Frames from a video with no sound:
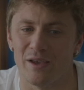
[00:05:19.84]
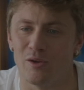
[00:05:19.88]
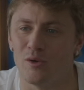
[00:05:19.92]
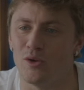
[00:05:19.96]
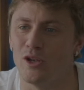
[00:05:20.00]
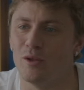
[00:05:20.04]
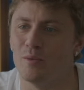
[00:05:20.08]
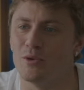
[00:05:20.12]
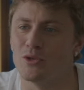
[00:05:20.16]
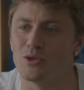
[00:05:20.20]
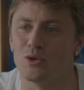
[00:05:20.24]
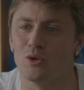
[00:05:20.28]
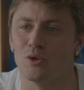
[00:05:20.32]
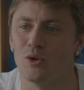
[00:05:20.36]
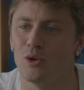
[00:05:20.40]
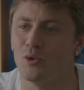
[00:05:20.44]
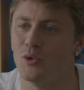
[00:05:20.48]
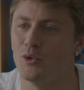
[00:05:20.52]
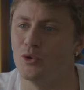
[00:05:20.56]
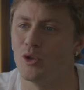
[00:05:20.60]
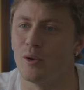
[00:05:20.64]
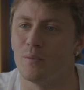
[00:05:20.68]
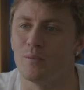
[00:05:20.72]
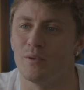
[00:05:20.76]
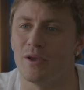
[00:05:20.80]
E quindi mi sono
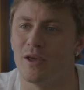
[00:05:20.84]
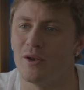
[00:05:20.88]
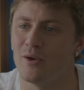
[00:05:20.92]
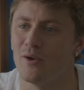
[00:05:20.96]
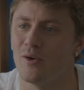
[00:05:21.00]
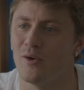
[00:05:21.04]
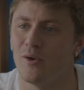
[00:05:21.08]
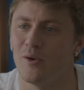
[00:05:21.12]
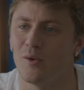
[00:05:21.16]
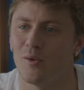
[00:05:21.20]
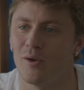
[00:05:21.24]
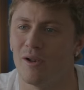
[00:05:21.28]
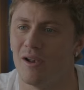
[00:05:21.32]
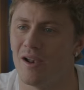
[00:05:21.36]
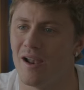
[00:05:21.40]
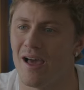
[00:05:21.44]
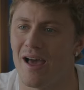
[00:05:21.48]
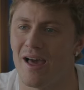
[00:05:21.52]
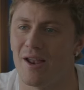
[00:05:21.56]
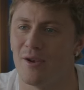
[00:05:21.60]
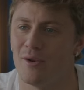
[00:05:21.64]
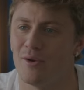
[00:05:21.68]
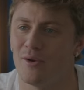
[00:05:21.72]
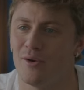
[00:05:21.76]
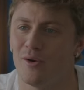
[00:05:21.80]
goduto appieno
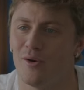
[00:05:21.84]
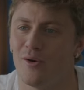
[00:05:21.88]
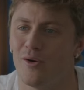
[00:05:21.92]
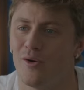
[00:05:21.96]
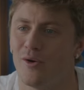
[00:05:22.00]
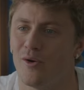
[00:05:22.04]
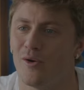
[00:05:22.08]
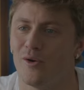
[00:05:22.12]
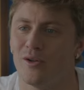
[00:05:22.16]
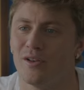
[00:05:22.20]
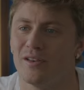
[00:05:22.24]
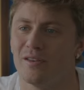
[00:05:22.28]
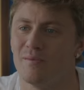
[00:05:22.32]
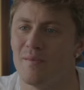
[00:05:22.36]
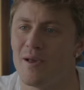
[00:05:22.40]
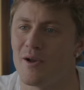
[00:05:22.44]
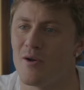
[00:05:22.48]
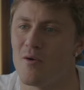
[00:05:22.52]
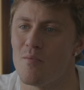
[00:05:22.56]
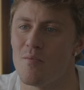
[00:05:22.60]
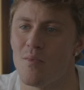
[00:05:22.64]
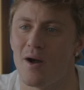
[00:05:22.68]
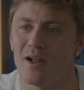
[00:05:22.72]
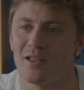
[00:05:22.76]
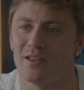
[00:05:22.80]
quell'anno con i miei
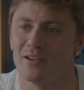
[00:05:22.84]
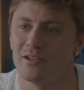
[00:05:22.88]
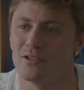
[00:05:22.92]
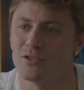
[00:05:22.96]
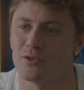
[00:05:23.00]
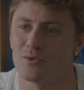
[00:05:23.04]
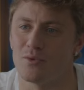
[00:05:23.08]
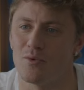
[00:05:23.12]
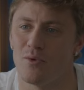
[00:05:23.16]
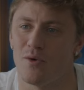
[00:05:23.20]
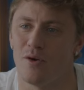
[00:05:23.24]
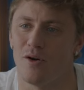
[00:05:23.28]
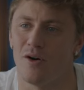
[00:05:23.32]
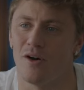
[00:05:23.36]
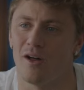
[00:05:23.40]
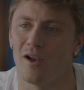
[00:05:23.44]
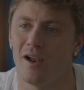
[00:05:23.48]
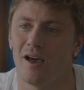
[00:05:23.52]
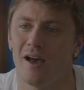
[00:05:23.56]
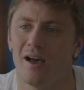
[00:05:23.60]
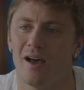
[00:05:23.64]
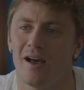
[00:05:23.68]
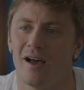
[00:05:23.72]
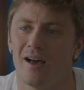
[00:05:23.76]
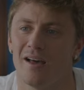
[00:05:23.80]
compagni di
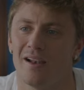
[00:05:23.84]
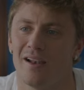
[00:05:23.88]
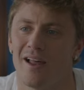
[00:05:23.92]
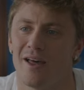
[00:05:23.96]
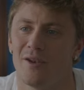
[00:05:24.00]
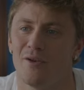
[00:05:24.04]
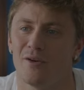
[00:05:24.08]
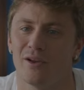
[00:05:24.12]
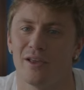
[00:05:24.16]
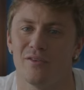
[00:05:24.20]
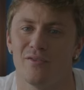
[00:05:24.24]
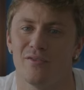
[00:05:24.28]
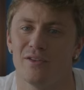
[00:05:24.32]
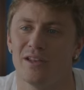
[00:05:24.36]
scuola, l'anno che